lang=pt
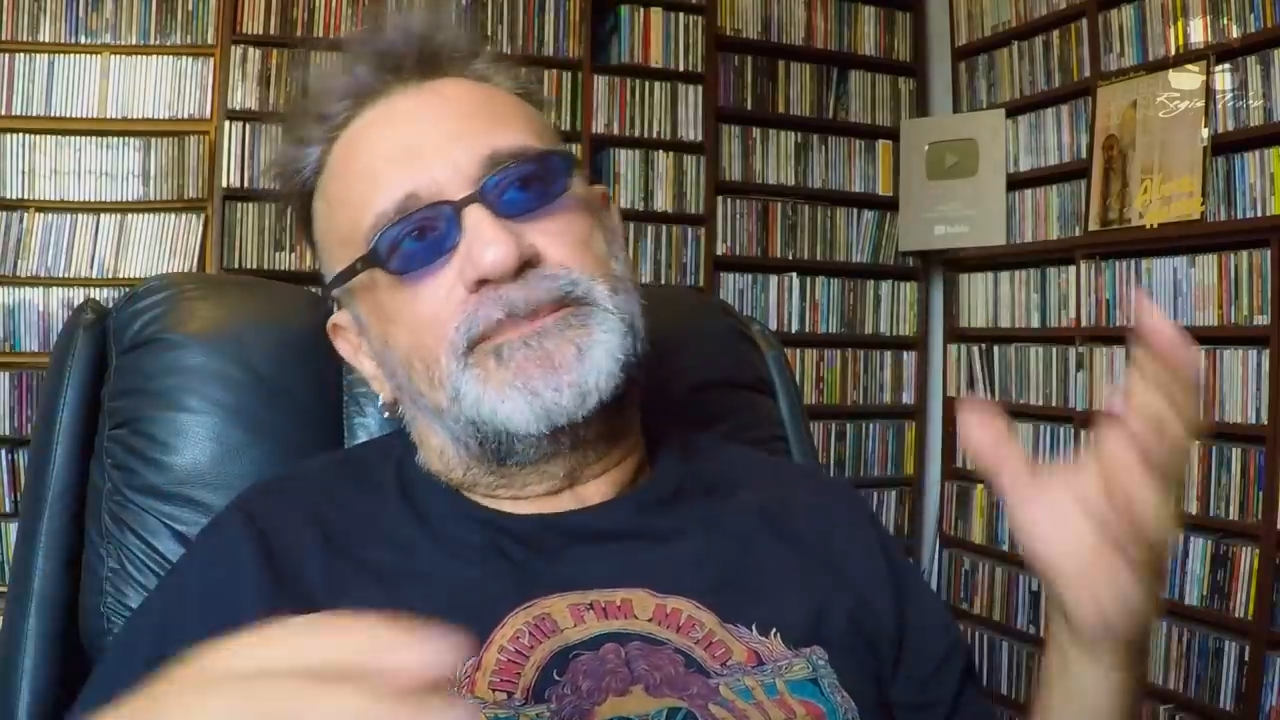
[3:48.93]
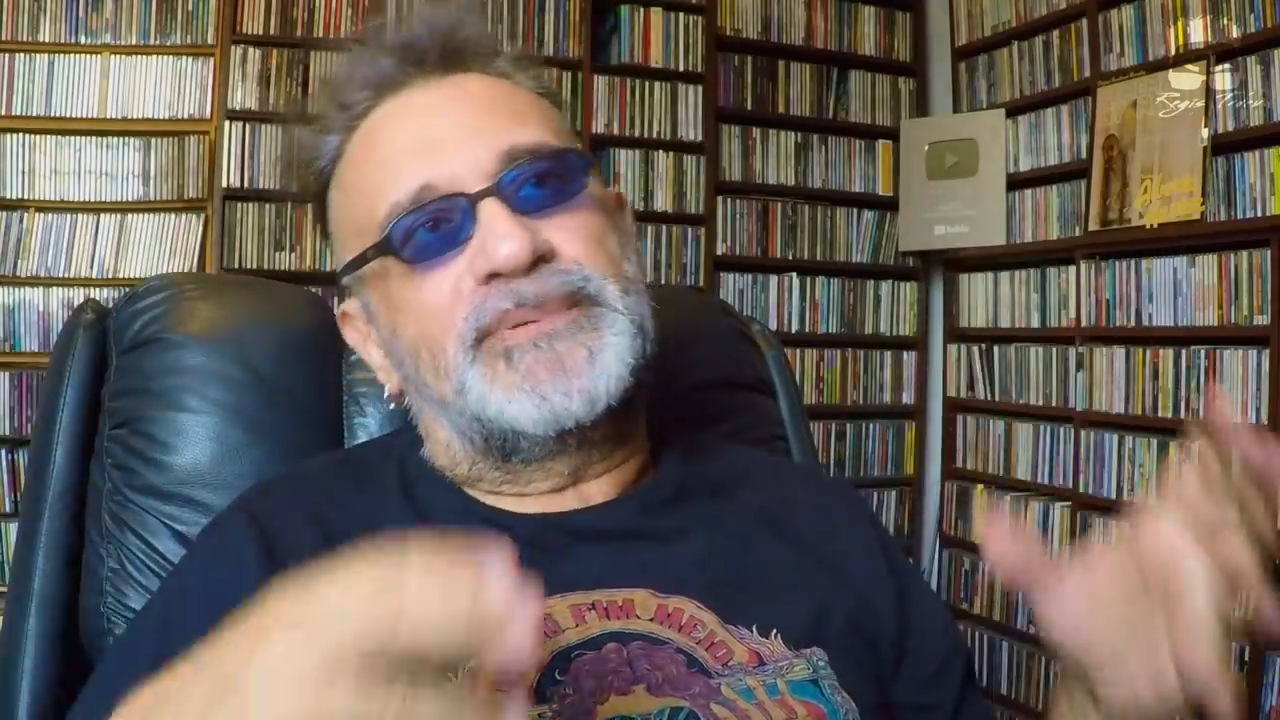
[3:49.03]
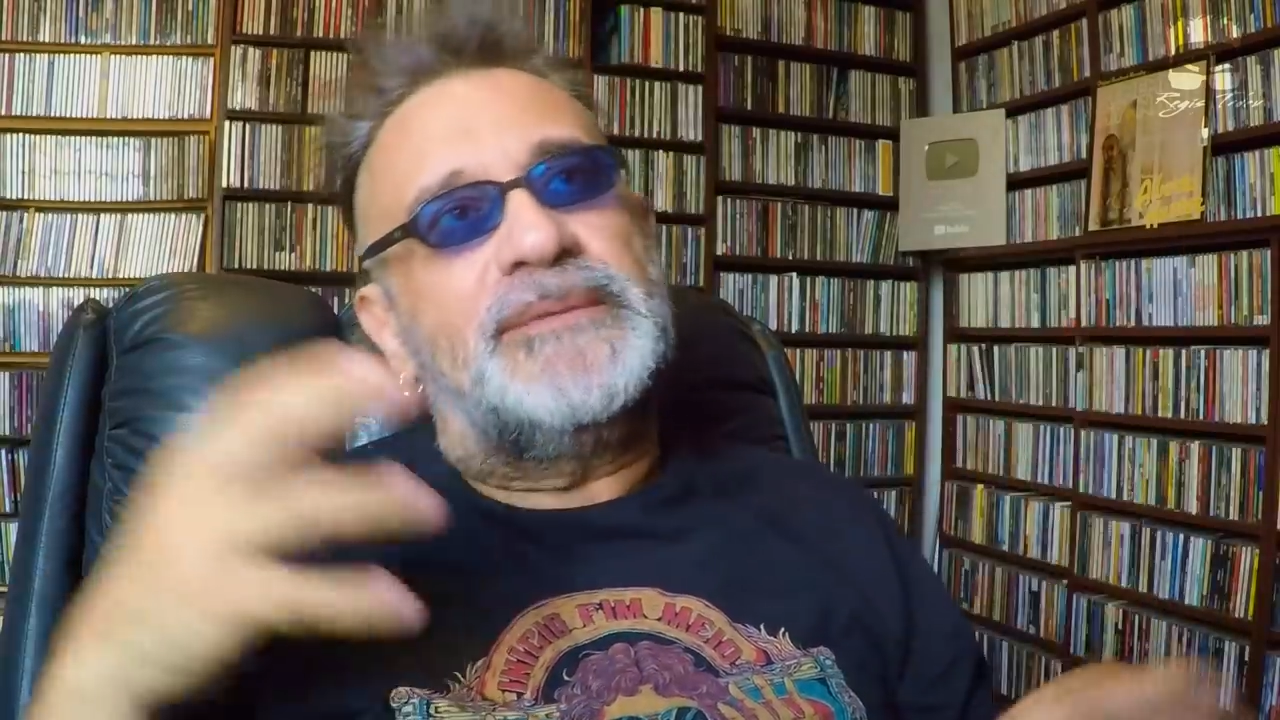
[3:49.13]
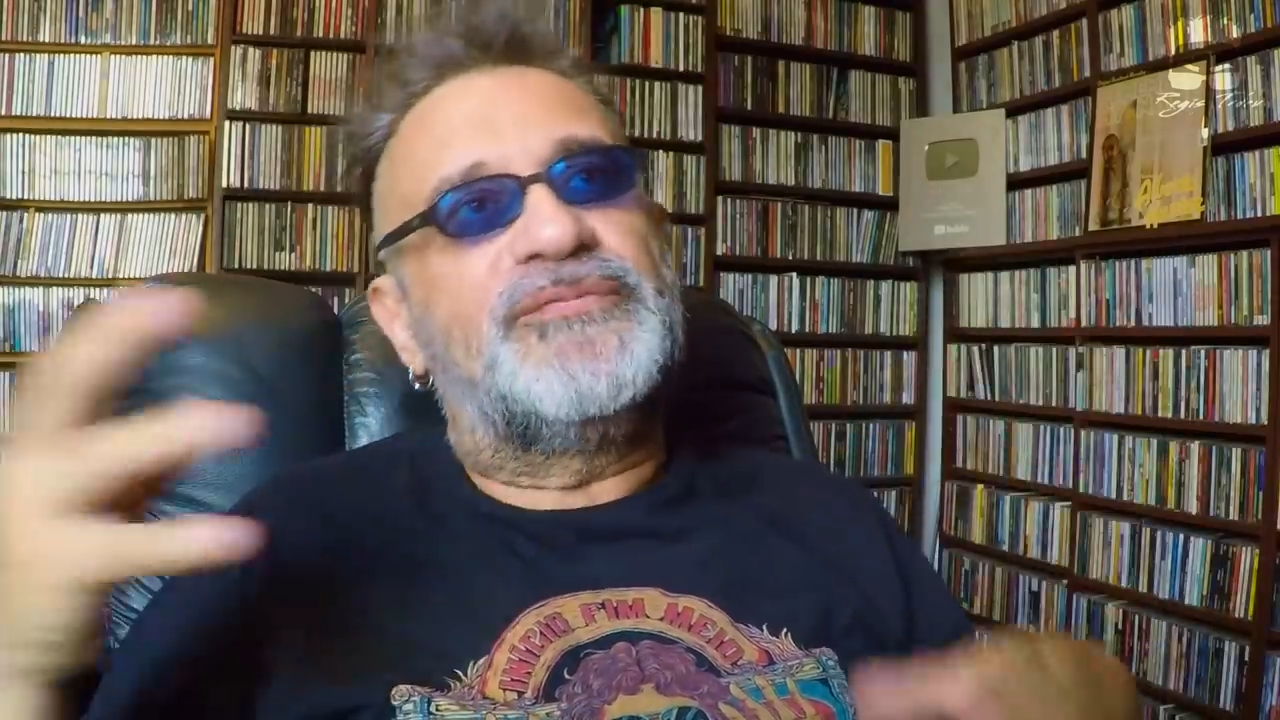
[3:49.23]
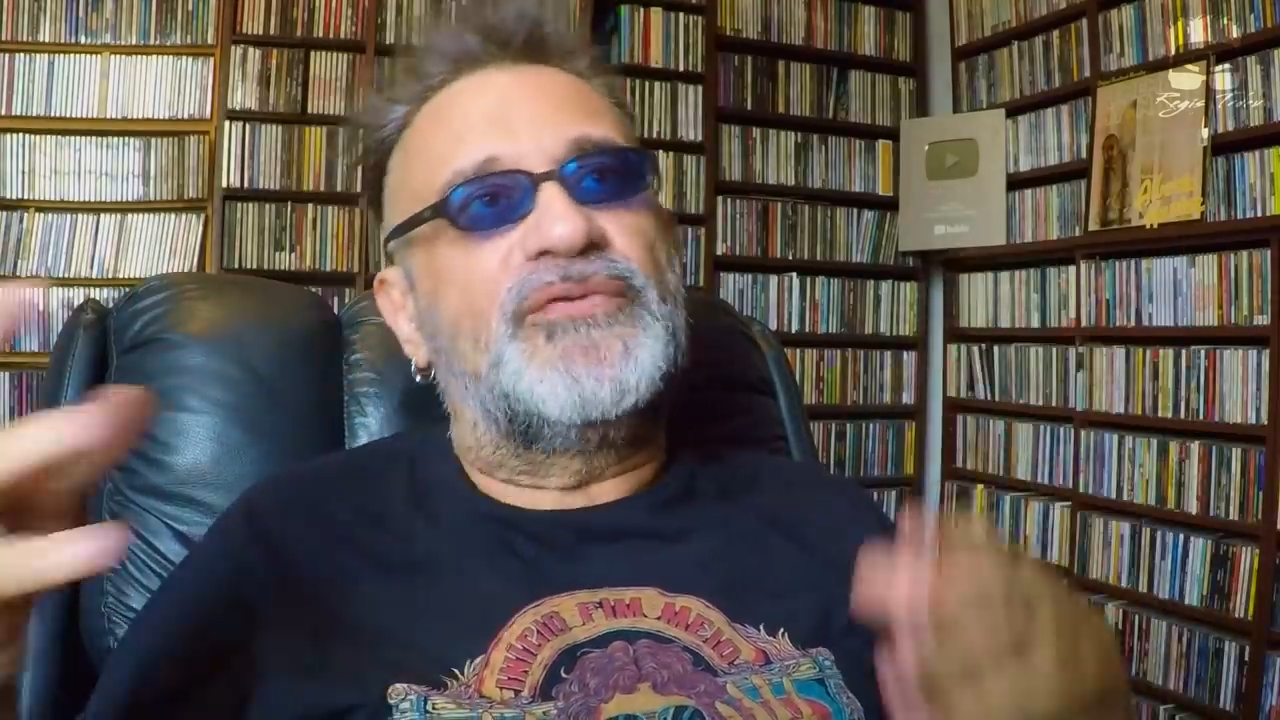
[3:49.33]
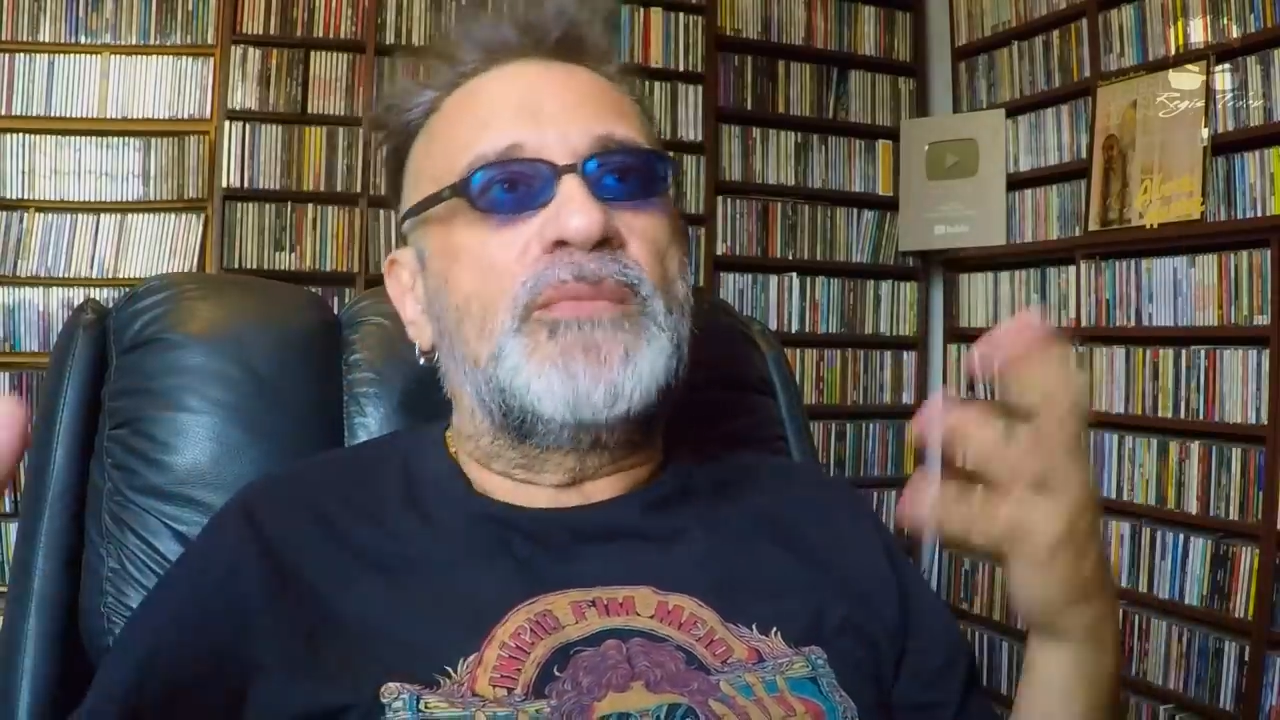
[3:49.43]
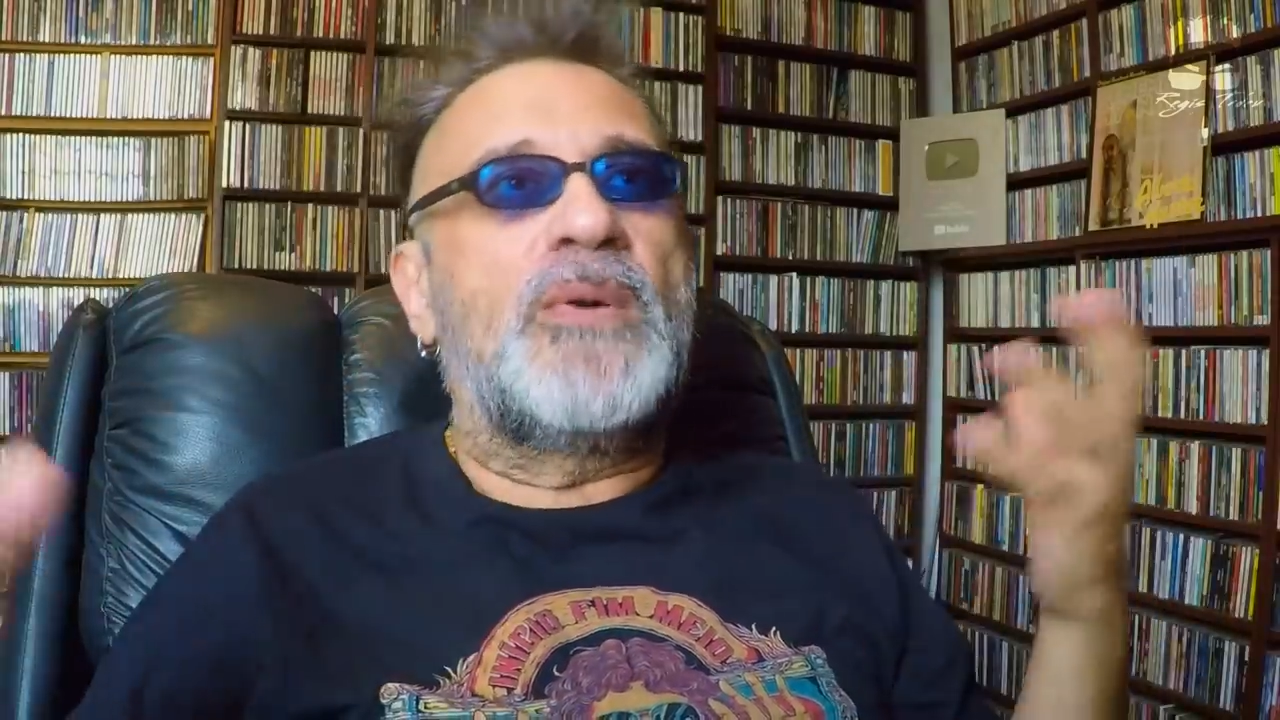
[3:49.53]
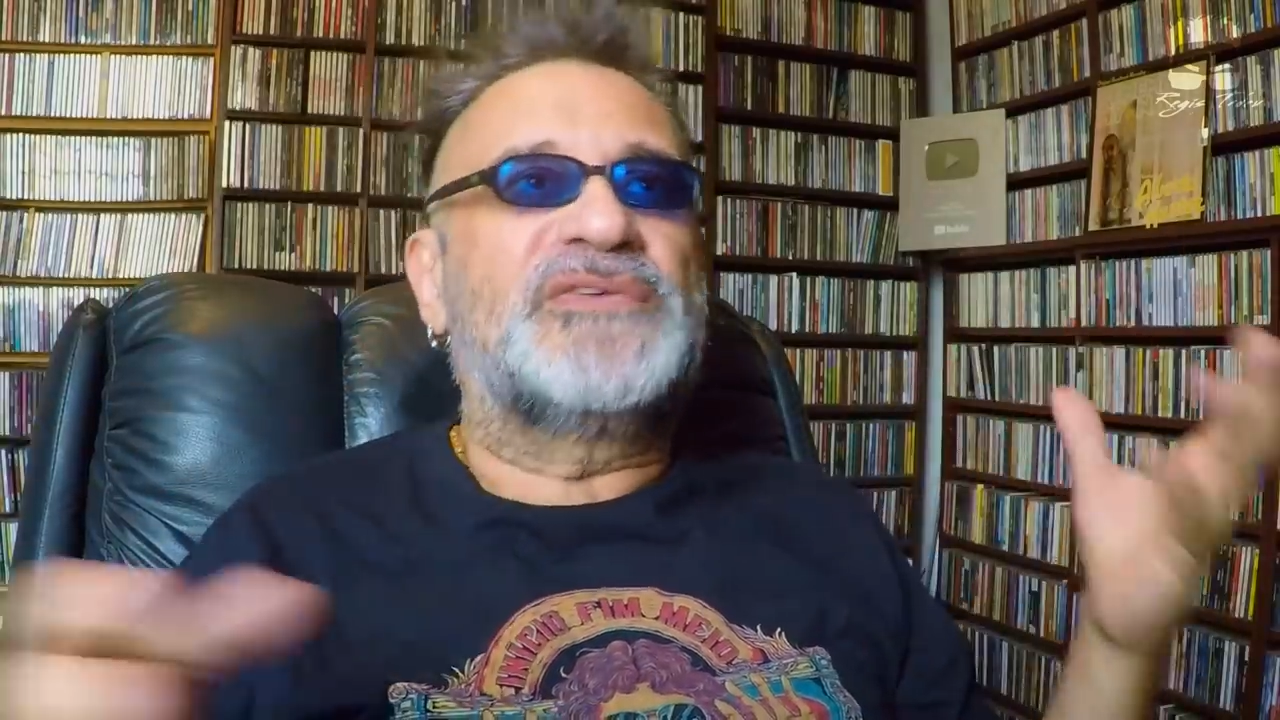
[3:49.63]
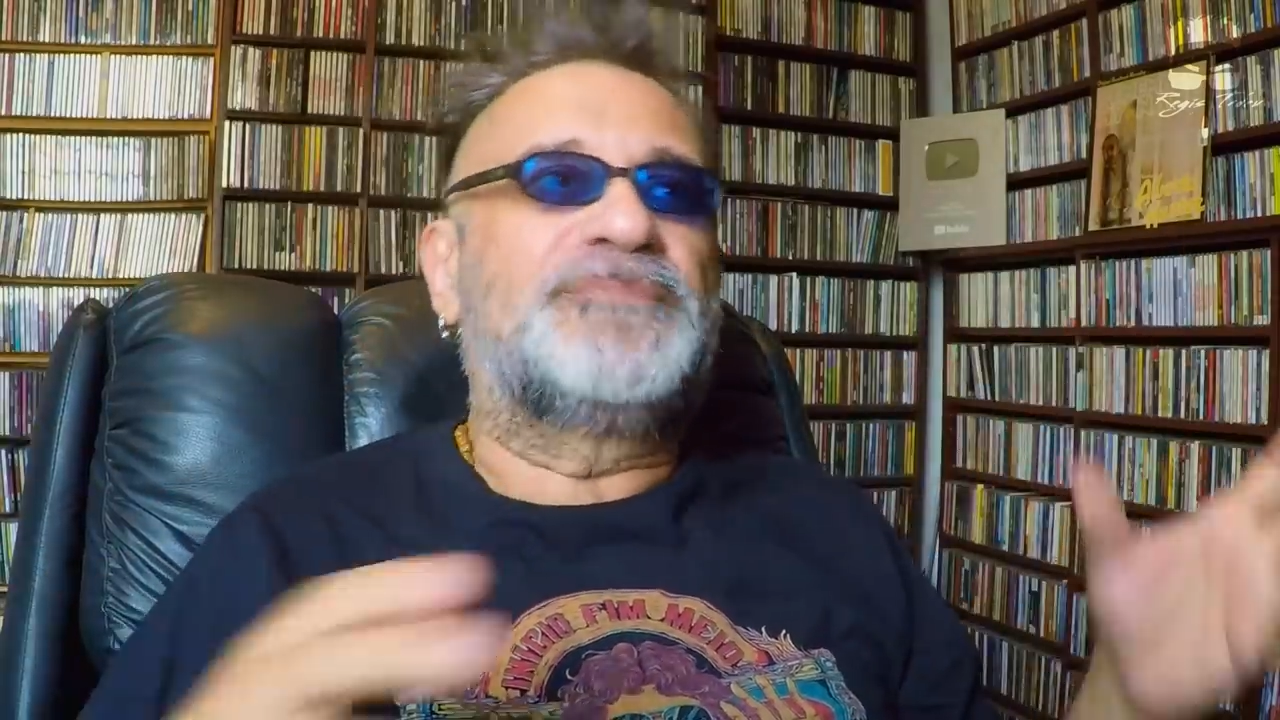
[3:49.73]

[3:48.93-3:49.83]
para formar uma